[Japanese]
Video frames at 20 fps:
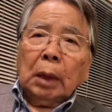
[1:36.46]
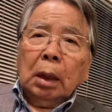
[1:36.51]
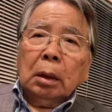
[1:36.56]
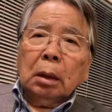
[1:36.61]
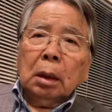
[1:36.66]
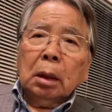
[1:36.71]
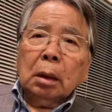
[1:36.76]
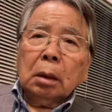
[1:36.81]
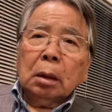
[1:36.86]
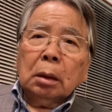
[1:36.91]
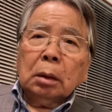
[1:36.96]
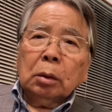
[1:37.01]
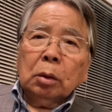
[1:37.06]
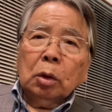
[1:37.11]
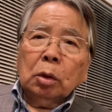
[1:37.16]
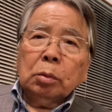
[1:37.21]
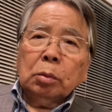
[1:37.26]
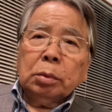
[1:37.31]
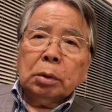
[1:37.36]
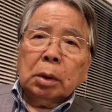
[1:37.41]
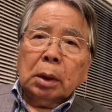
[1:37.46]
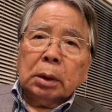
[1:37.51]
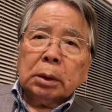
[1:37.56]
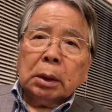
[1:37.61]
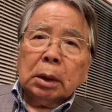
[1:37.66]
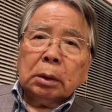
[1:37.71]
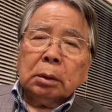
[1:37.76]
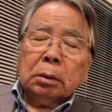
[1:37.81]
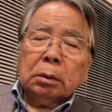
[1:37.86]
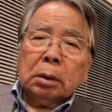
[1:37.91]
なんか土曜日の
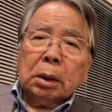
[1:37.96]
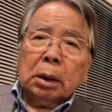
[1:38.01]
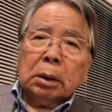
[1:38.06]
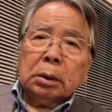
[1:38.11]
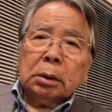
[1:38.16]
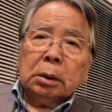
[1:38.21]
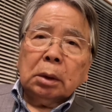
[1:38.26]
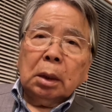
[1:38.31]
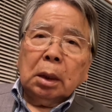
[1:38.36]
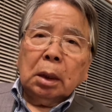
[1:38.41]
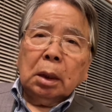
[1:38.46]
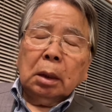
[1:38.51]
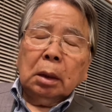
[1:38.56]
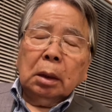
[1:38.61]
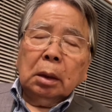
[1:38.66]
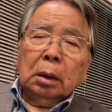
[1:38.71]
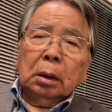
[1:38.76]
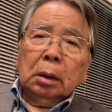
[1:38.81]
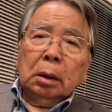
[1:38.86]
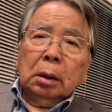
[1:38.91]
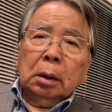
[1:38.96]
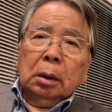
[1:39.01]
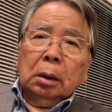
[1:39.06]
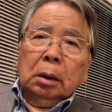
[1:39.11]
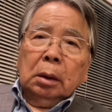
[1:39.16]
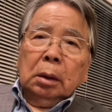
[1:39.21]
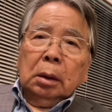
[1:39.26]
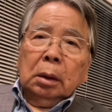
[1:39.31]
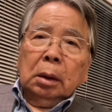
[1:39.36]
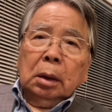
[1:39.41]
朝っていう感じで
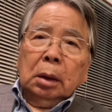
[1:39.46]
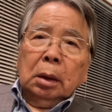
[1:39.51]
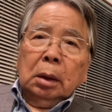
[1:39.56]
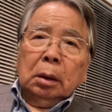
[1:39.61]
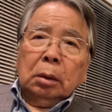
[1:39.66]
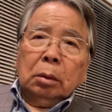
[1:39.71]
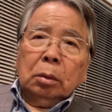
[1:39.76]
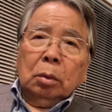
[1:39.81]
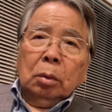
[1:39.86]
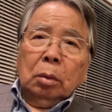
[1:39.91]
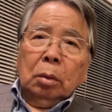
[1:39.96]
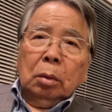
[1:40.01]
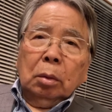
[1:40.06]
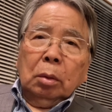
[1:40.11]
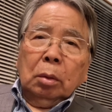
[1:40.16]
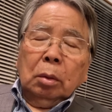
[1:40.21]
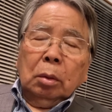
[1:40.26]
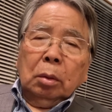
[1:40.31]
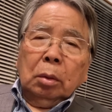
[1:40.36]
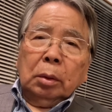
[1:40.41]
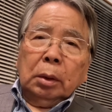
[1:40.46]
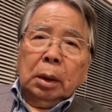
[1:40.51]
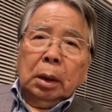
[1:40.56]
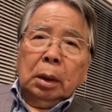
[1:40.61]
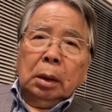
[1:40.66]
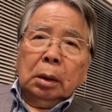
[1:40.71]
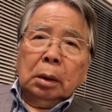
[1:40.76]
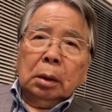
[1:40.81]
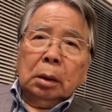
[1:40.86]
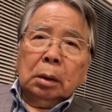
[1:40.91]
えっ、ー、と
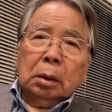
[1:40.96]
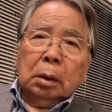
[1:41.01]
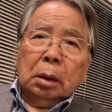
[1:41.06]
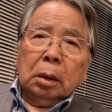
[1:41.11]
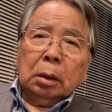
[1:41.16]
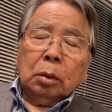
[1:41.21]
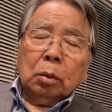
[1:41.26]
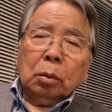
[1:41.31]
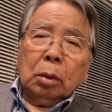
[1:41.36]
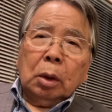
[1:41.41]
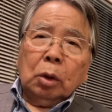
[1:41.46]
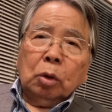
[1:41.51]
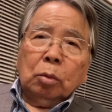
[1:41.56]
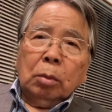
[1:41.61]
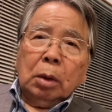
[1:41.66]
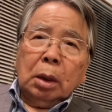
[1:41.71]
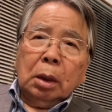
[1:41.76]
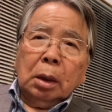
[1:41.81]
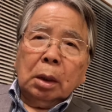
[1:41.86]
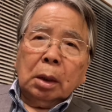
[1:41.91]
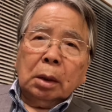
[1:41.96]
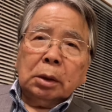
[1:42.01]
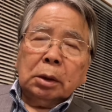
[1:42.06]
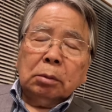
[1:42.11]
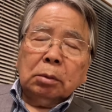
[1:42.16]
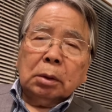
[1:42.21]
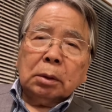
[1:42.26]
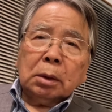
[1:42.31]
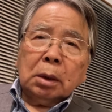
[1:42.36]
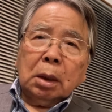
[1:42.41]
ね都会の真ん中にい
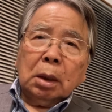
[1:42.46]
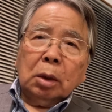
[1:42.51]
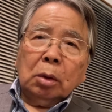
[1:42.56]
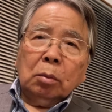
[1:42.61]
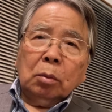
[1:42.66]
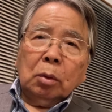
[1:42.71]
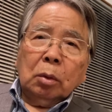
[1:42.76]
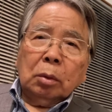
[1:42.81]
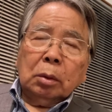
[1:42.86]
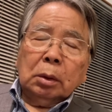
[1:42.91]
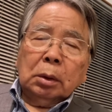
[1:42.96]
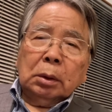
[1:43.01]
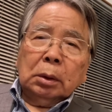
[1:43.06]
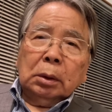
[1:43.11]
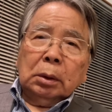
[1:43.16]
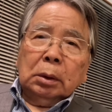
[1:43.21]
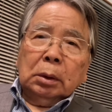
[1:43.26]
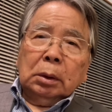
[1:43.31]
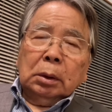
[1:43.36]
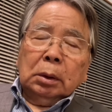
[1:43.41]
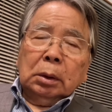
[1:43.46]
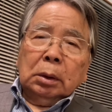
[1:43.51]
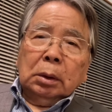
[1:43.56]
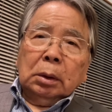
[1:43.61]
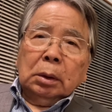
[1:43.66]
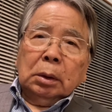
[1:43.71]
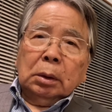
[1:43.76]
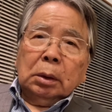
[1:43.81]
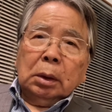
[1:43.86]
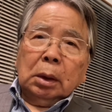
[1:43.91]
ますけれども
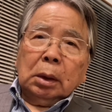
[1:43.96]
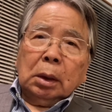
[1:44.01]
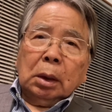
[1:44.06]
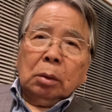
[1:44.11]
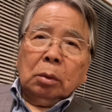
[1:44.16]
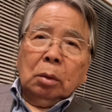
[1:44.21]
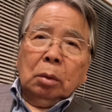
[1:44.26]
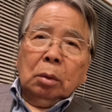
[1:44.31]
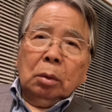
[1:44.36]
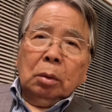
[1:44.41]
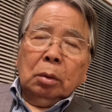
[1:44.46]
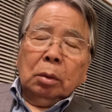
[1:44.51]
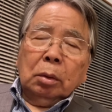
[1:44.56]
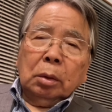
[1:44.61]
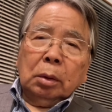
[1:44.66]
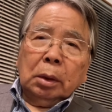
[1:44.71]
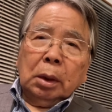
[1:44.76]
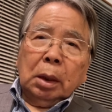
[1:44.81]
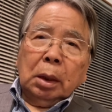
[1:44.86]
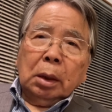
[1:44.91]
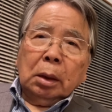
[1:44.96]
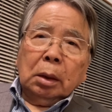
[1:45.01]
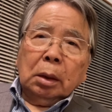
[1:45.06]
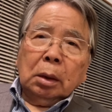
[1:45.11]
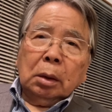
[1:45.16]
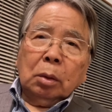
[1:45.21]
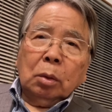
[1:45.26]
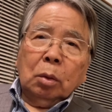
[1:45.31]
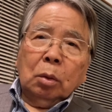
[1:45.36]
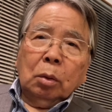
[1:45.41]
なんかこうね
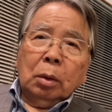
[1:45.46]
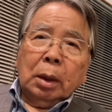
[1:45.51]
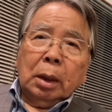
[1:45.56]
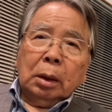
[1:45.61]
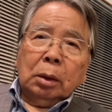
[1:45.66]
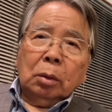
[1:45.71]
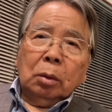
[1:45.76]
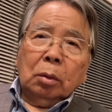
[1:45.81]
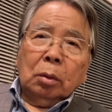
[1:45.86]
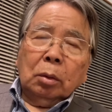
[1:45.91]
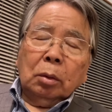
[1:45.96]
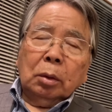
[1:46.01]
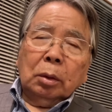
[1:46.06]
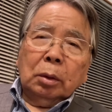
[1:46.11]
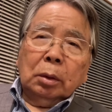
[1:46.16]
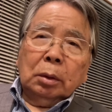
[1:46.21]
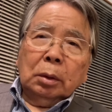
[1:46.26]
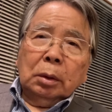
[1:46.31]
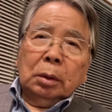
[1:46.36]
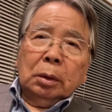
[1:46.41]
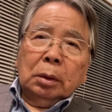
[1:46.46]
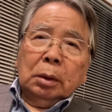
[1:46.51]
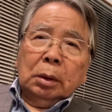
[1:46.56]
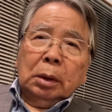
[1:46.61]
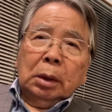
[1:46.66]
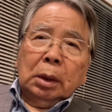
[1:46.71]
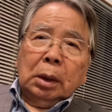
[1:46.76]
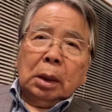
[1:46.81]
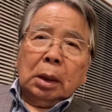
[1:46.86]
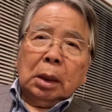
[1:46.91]
郊外の
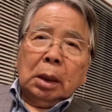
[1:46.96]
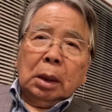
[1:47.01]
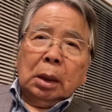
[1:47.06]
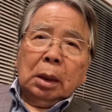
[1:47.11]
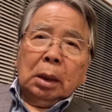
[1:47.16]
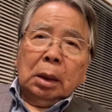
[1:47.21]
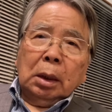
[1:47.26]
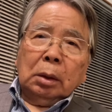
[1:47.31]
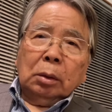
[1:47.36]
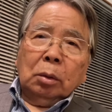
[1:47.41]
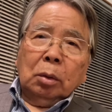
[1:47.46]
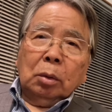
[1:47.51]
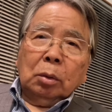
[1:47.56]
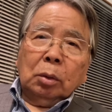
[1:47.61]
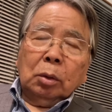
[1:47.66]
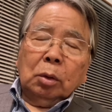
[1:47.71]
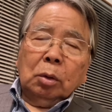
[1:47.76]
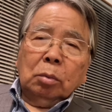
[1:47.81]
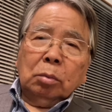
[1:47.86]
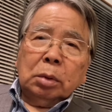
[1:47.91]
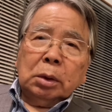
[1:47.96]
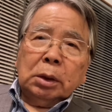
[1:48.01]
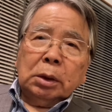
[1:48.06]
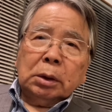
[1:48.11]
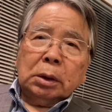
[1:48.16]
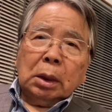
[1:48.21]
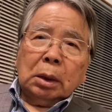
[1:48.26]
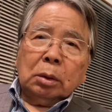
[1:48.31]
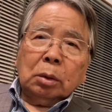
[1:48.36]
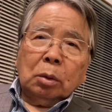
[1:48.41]
田舎ののんびりし
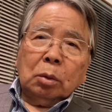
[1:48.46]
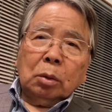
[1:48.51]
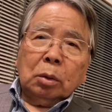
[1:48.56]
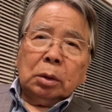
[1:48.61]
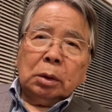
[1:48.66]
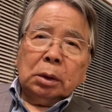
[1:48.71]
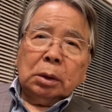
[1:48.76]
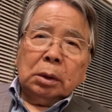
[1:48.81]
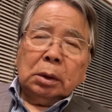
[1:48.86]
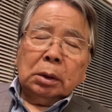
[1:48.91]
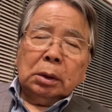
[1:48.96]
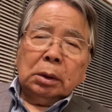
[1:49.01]
たところに